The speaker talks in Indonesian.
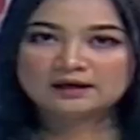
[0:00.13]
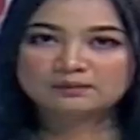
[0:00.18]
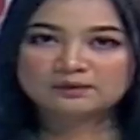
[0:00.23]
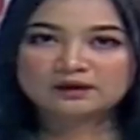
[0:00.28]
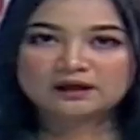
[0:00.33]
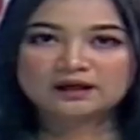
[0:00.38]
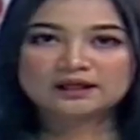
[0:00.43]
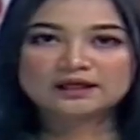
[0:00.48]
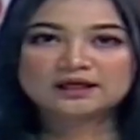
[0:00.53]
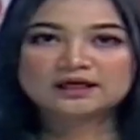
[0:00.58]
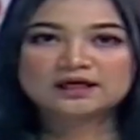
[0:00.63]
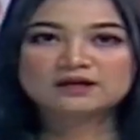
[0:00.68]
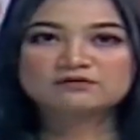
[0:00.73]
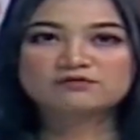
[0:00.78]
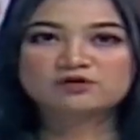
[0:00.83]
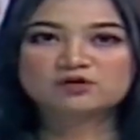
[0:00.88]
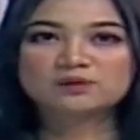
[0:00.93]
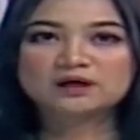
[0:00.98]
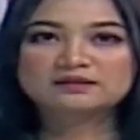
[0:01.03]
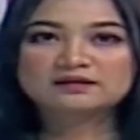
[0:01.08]
Beralih ke
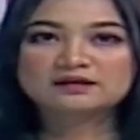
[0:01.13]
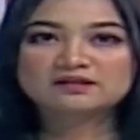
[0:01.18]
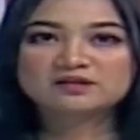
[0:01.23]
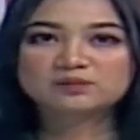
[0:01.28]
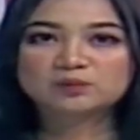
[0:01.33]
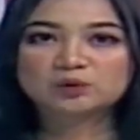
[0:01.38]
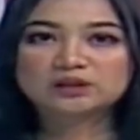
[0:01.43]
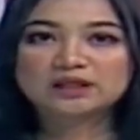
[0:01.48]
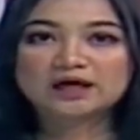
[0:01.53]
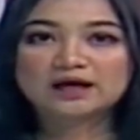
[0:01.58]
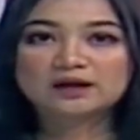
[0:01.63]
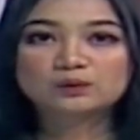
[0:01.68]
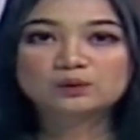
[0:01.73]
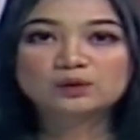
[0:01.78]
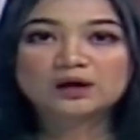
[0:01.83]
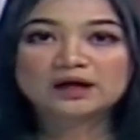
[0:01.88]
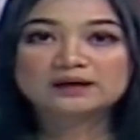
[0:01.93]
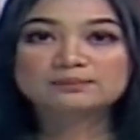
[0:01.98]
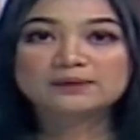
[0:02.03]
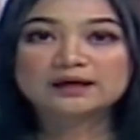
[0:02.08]
informasi seputar
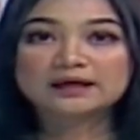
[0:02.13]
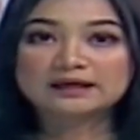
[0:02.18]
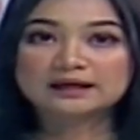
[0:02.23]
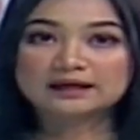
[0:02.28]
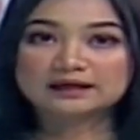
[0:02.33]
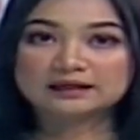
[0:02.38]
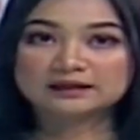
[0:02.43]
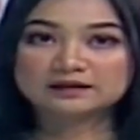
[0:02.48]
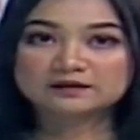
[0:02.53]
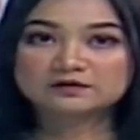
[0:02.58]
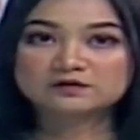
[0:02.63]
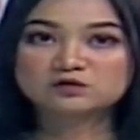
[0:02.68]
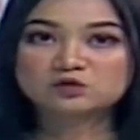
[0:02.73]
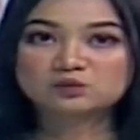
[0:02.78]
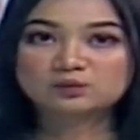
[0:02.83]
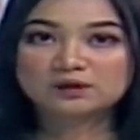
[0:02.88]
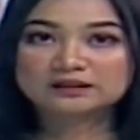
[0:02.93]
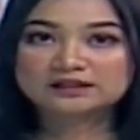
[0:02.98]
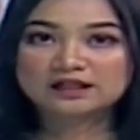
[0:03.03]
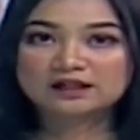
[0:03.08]
UNBK,
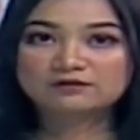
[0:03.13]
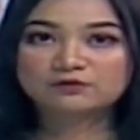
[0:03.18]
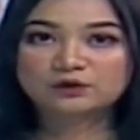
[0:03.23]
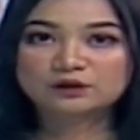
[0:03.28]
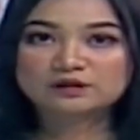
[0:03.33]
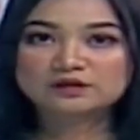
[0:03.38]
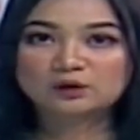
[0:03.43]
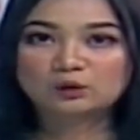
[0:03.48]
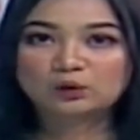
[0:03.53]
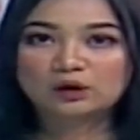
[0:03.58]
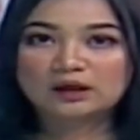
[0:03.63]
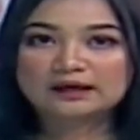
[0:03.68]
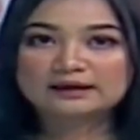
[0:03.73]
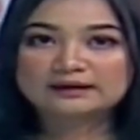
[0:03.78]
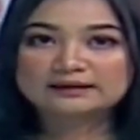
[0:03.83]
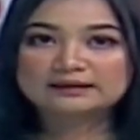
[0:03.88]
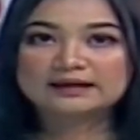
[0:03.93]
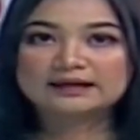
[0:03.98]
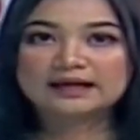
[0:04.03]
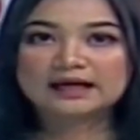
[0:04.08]
sejumlah telepon
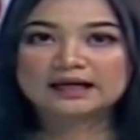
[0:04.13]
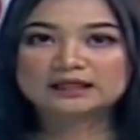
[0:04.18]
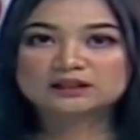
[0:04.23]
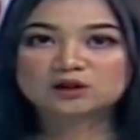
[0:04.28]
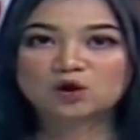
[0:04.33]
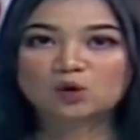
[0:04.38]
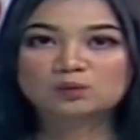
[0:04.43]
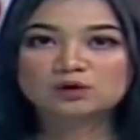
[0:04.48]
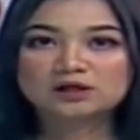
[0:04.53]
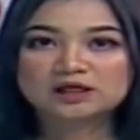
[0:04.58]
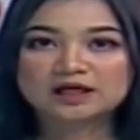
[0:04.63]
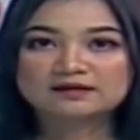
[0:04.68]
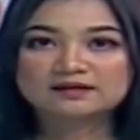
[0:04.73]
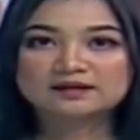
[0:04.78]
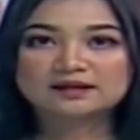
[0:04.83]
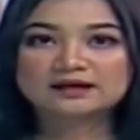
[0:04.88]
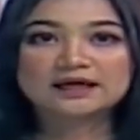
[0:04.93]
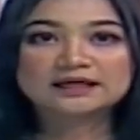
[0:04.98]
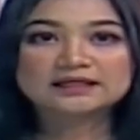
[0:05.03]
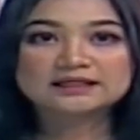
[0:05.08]
seluler dan alat
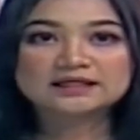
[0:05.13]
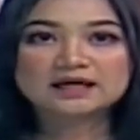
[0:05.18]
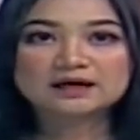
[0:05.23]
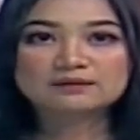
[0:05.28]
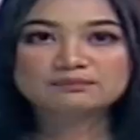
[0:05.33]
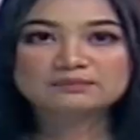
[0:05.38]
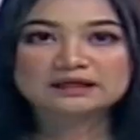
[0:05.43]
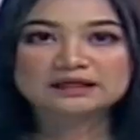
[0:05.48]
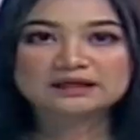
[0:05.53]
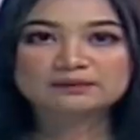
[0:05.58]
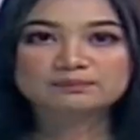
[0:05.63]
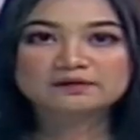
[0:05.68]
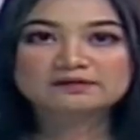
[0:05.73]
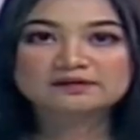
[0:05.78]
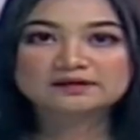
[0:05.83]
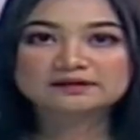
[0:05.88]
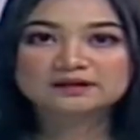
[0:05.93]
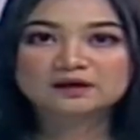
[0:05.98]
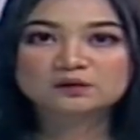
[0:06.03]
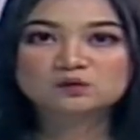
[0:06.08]
komunikasi lainnya milik
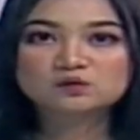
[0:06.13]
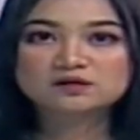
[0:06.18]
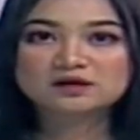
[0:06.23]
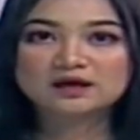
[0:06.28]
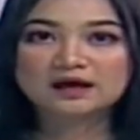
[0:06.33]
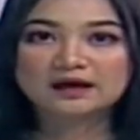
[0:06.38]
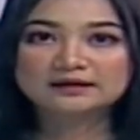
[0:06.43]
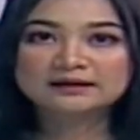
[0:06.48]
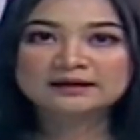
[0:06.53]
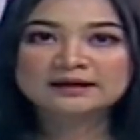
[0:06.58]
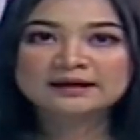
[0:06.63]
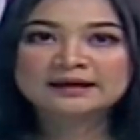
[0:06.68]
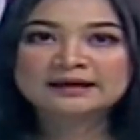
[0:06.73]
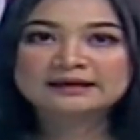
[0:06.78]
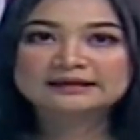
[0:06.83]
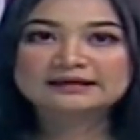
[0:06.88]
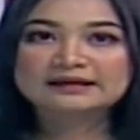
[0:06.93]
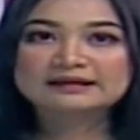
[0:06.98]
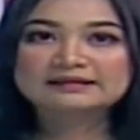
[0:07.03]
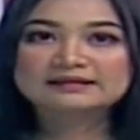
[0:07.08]
peserta ujian
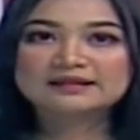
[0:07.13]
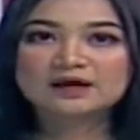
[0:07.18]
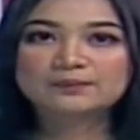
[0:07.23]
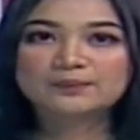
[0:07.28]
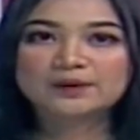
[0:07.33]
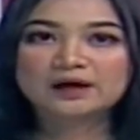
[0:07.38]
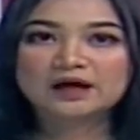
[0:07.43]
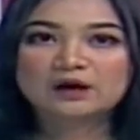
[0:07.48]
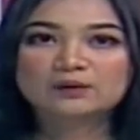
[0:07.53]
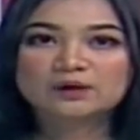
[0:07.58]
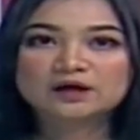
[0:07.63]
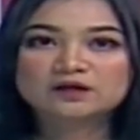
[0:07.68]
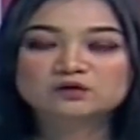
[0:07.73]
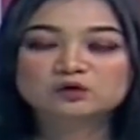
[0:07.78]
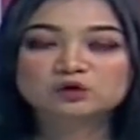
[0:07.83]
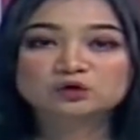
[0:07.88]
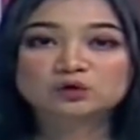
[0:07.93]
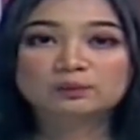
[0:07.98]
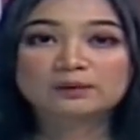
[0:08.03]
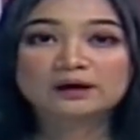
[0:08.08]
dirazia pengawas
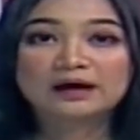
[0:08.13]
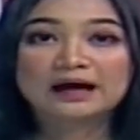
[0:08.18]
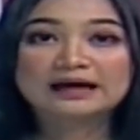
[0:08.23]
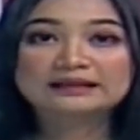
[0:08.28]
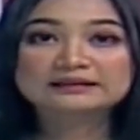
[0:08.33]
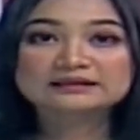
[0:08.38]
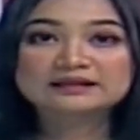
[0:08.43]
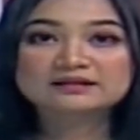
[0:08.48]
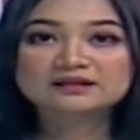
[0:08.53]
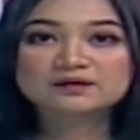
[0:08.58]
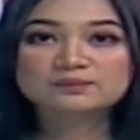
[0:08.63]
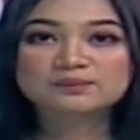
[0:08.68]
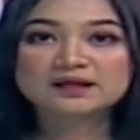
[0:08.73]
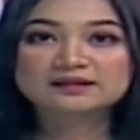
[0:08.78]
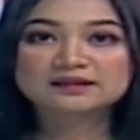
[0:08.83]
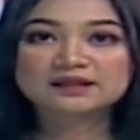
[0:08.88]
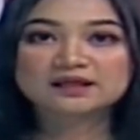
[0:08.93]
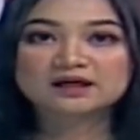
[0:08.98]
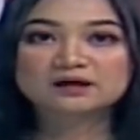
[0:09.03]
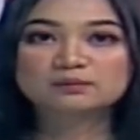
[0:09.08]
untuk
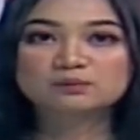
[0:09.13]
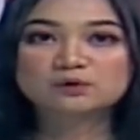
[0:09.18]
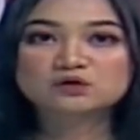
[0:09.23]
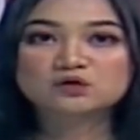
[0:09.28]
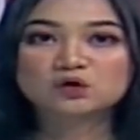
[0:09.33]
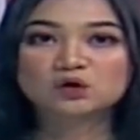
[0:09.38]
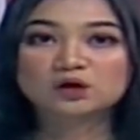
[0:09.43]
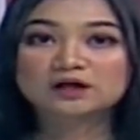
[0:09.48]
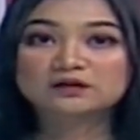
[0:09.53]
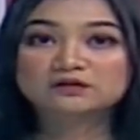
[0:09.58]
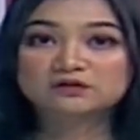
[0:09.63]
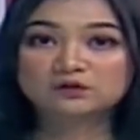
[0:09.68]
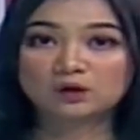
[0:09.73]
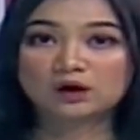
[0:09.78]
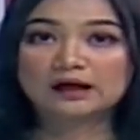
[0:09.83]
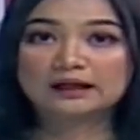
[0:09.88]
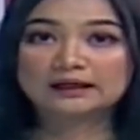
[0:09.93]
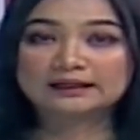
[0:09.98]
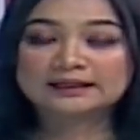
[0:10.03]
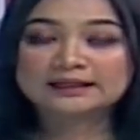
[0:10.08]
mengantisipasi kebocoran
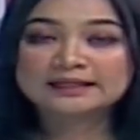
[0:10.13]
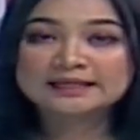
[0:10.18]
soal.